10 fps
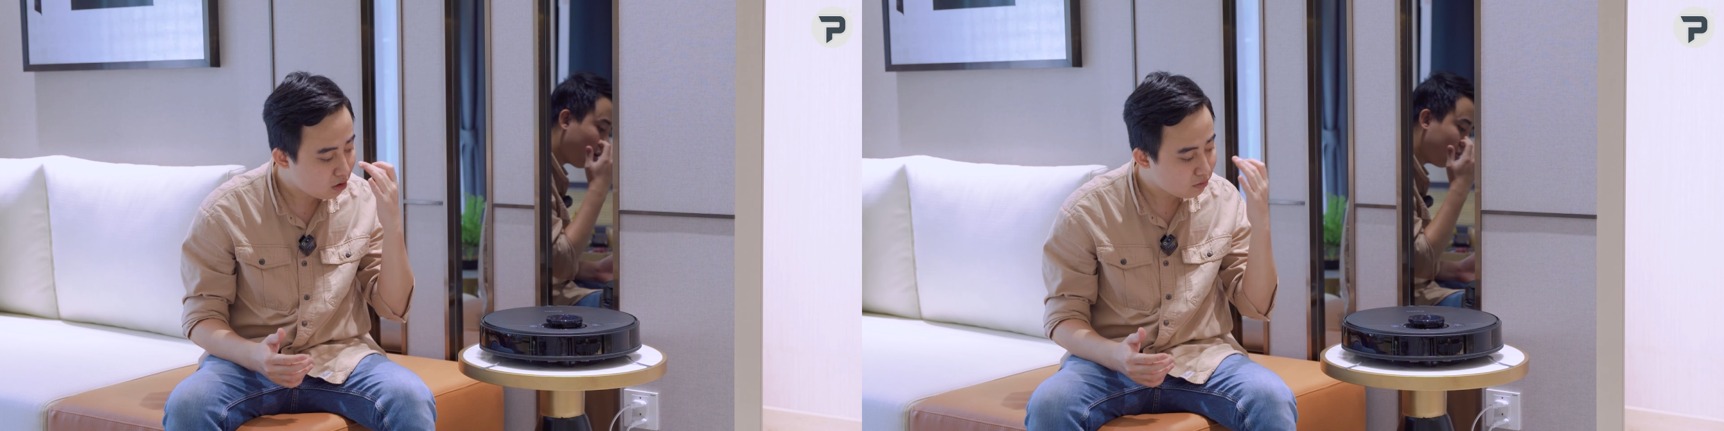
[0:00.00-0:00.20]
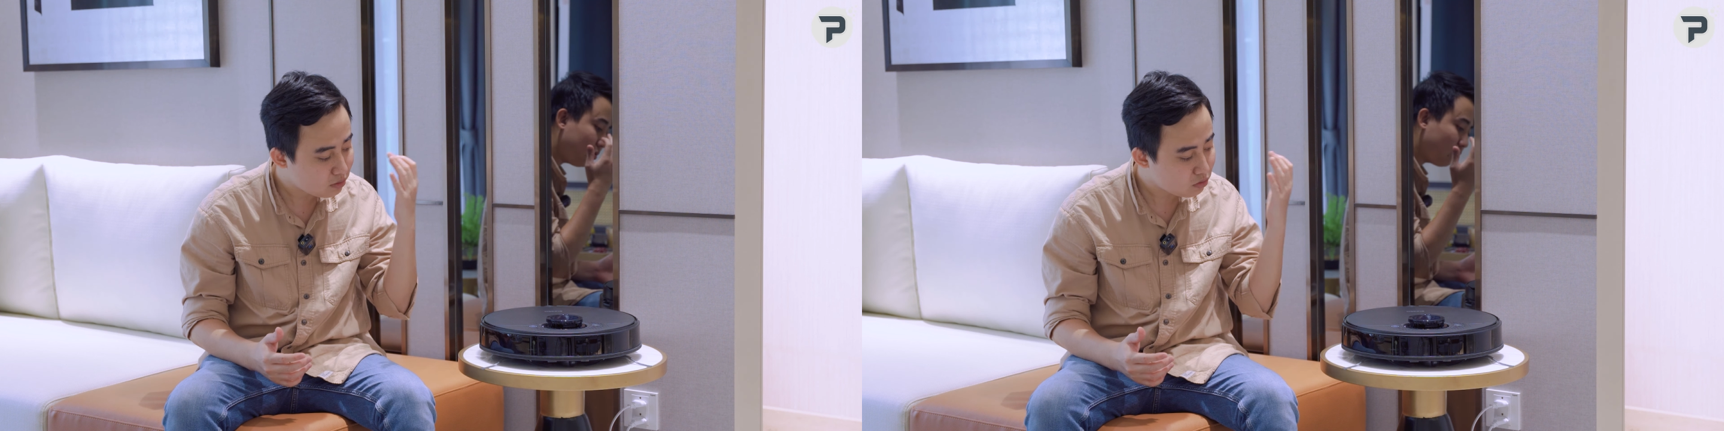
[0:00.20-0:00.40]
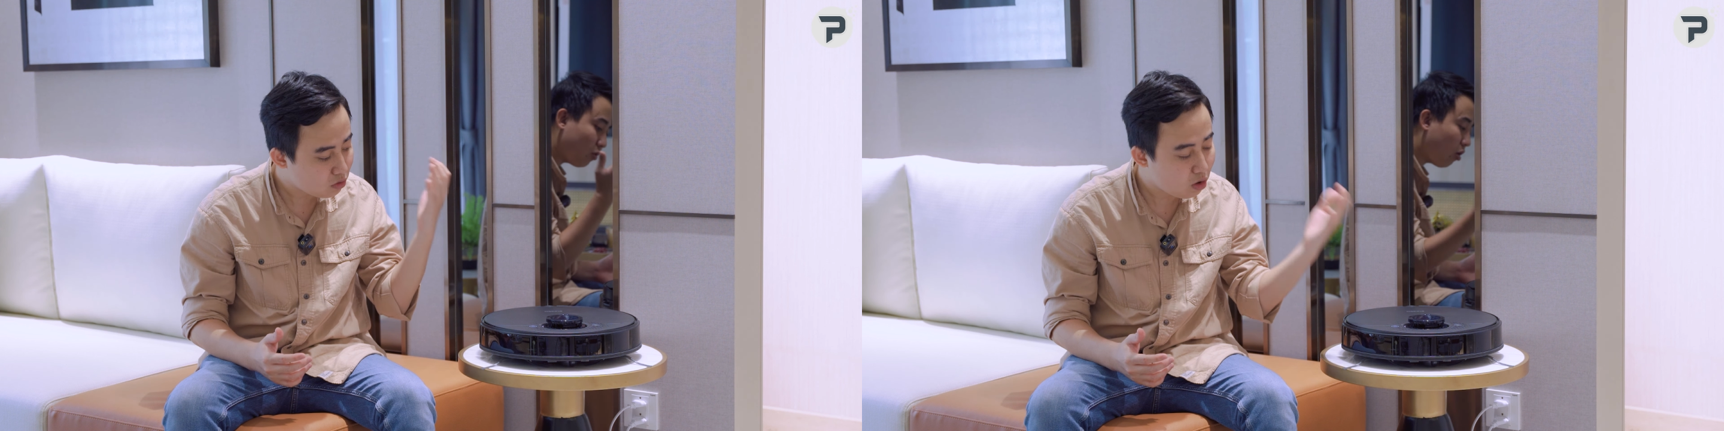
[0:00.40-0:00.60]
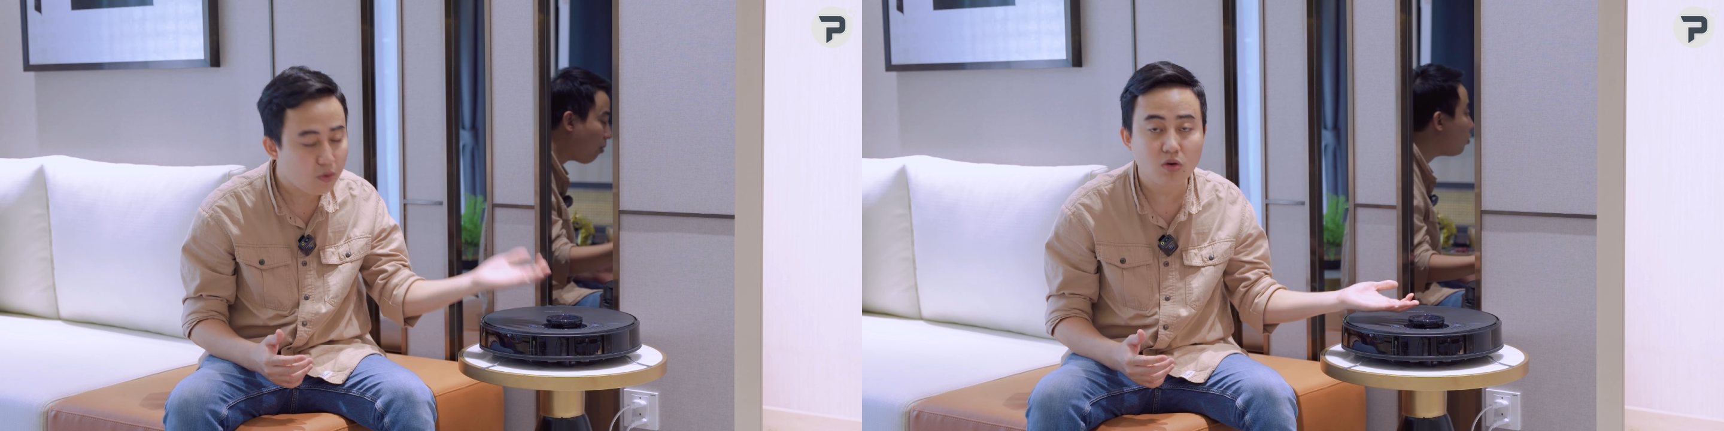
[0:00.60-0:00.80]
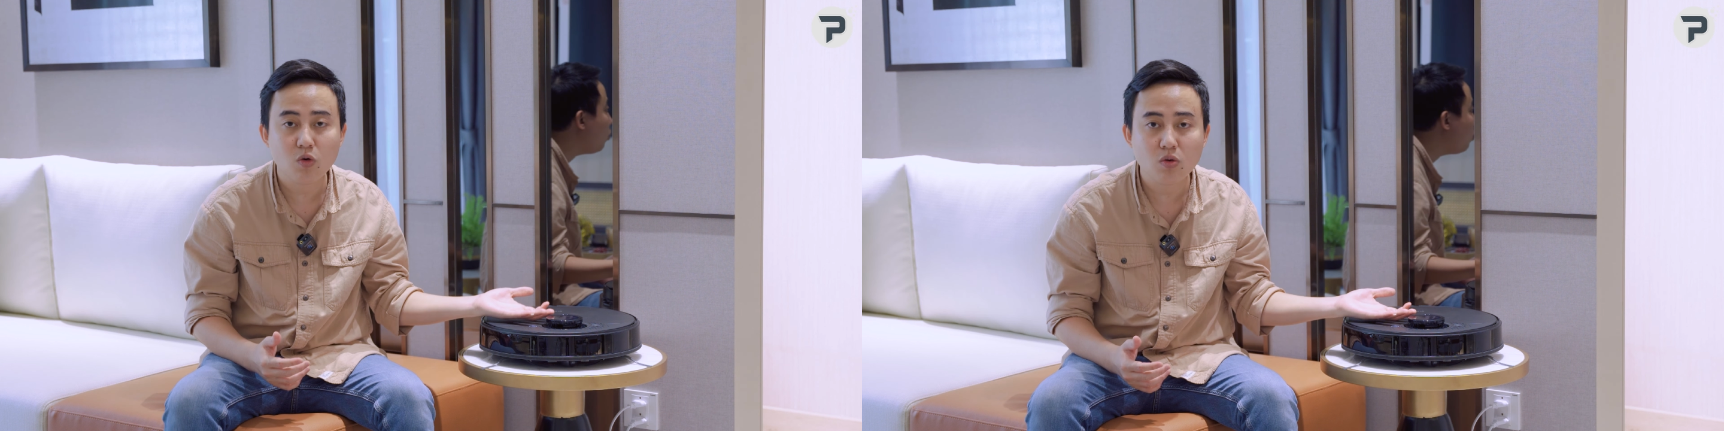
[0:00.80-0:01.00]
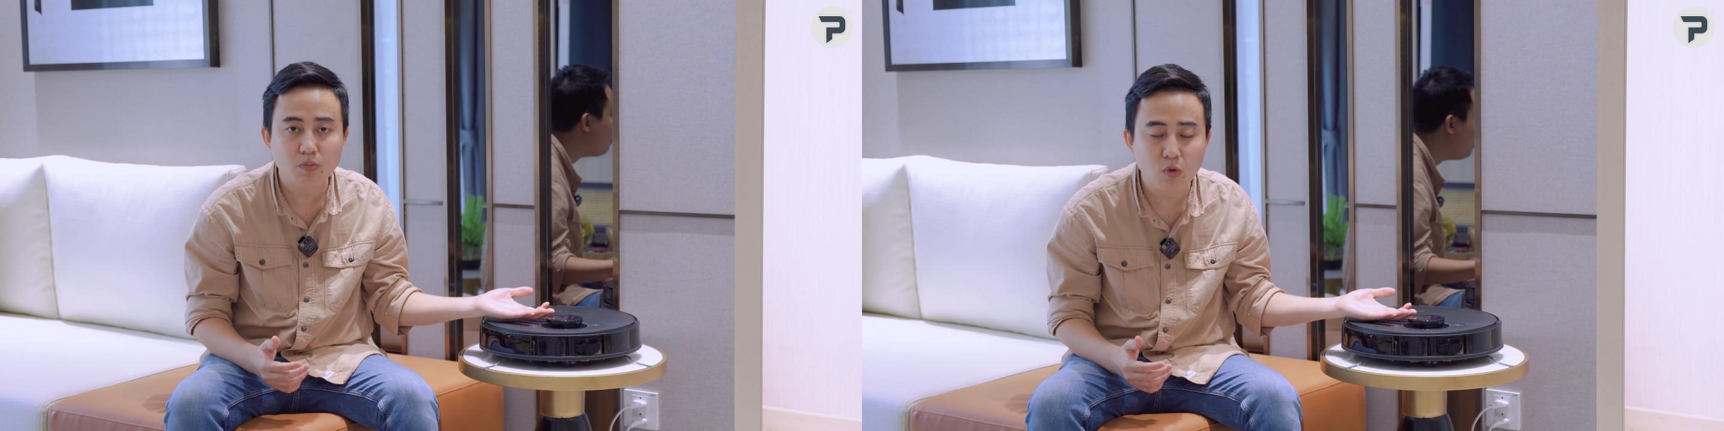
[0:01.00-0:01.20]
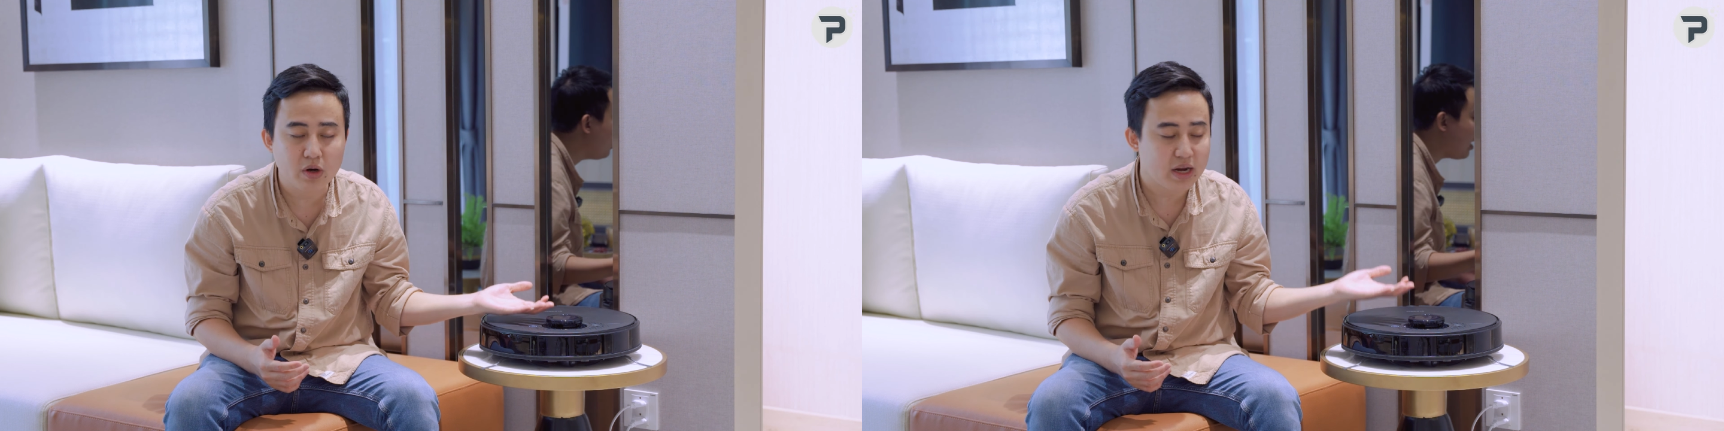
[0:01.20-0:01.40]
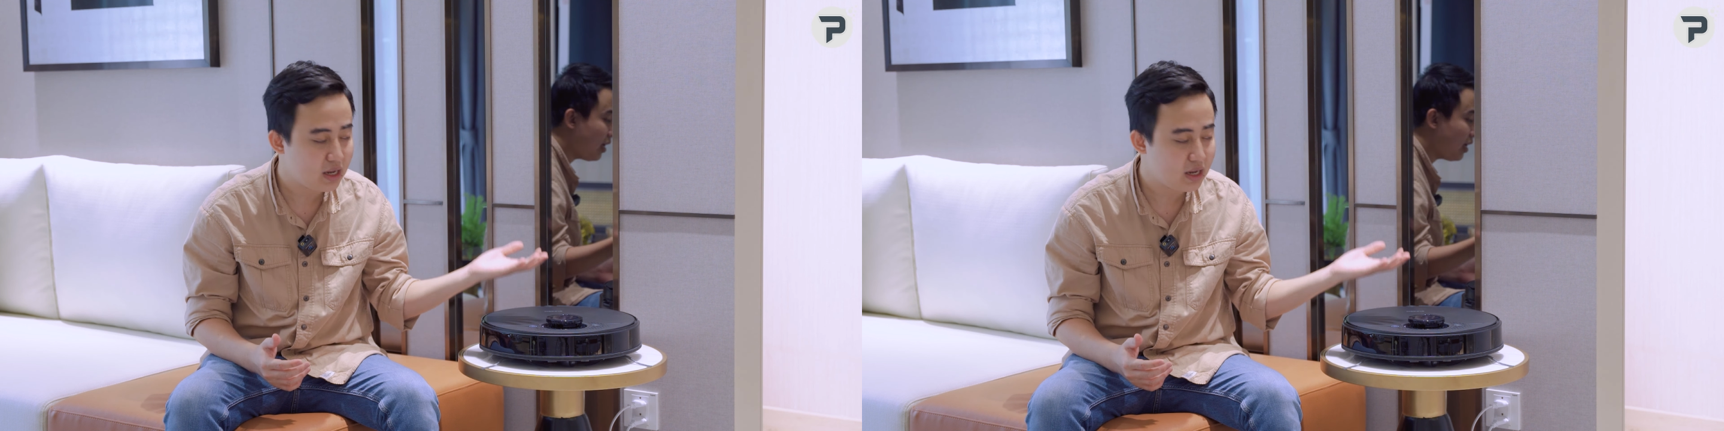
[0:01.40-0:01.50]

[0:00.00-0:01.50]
con robot hút bụi